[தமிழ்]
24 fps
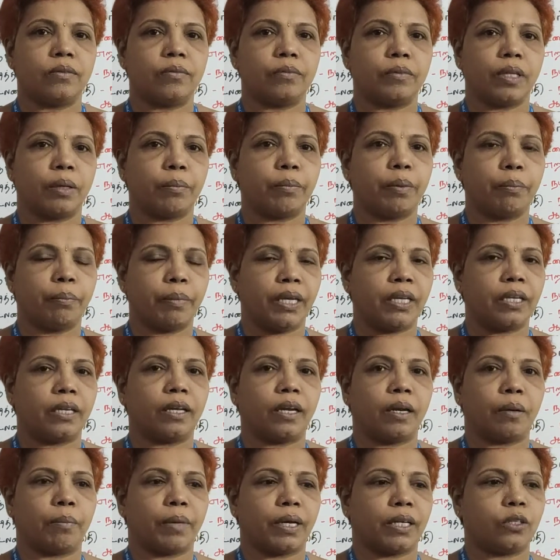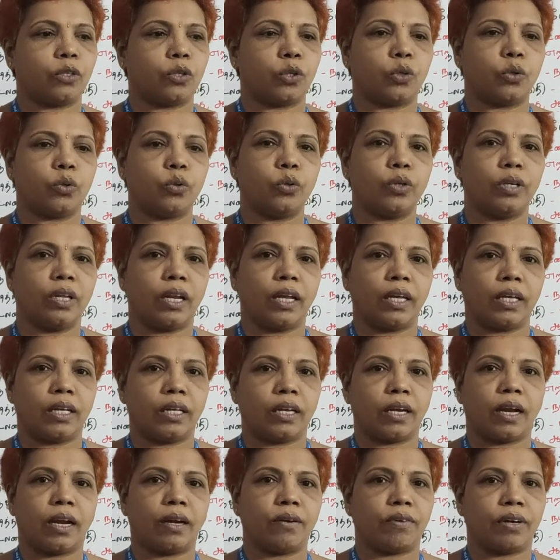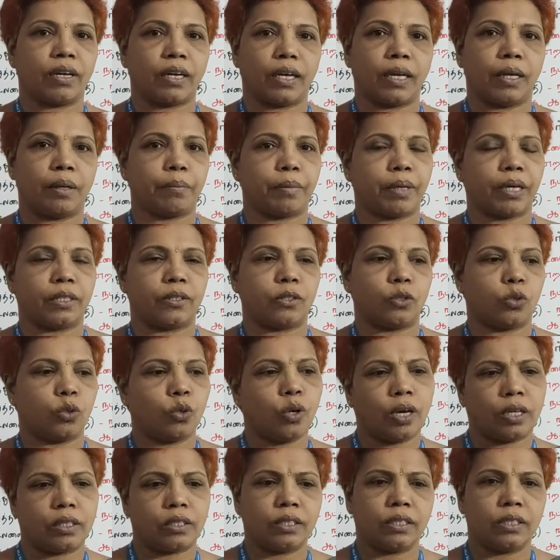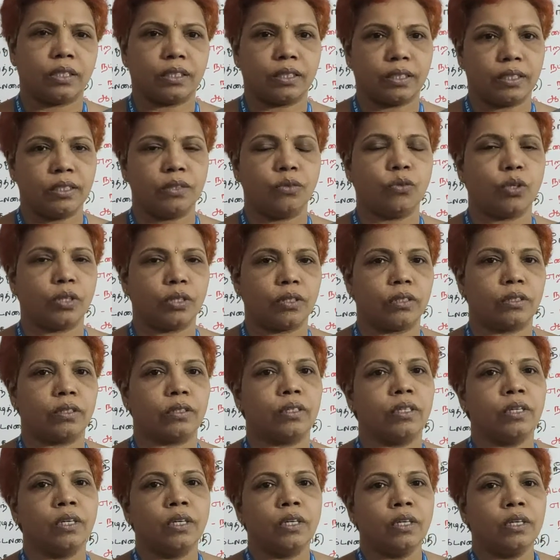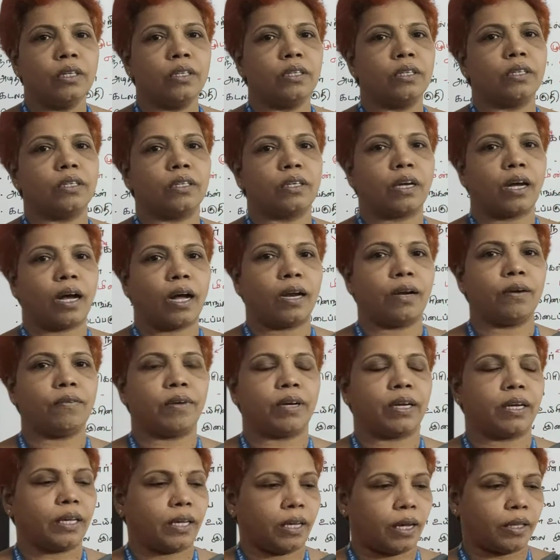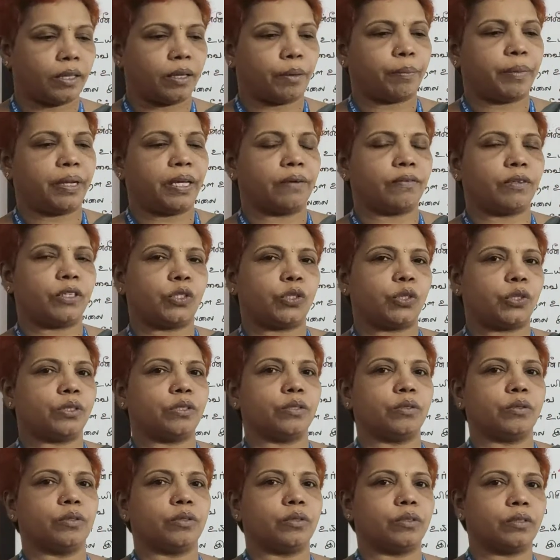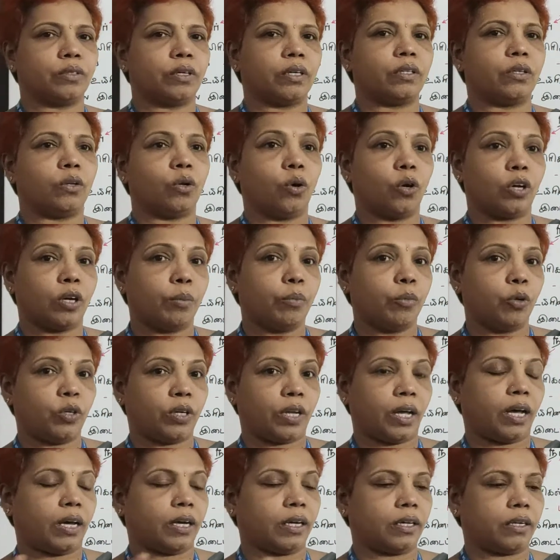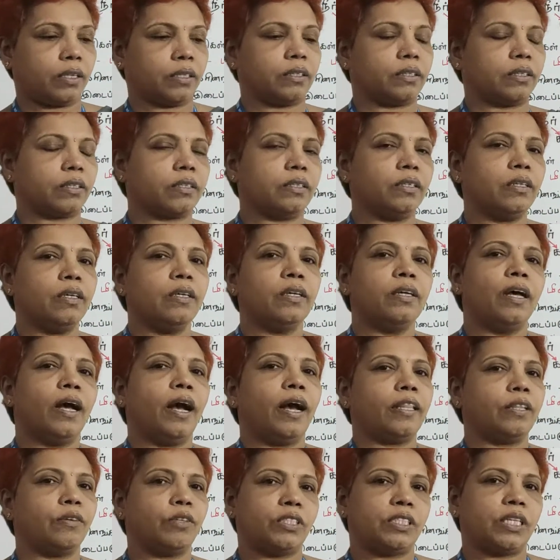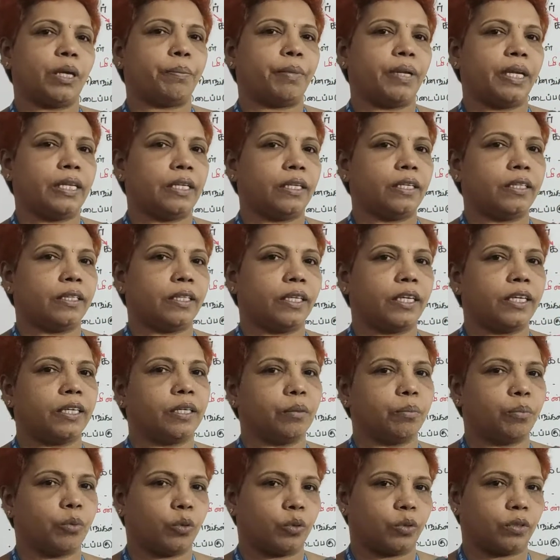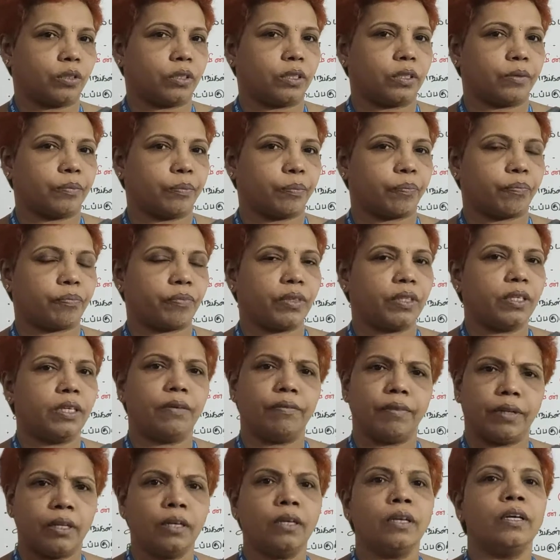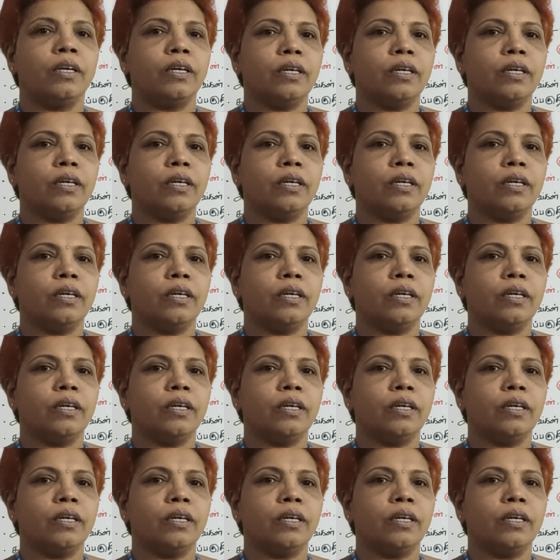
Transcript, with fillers: இந்த மீன்கள் மாதிரியோ இல்லை இறால் வகை மாதிரியோ அதுக்குன்னு ஒரு கால் வகை அதை அப்படியே வச்சு அது லோக்கமோட் ஆகிறதுக்கு அதை வச்சு அப்படியே நீந்திக்கிட்டு போகுது ஈவன்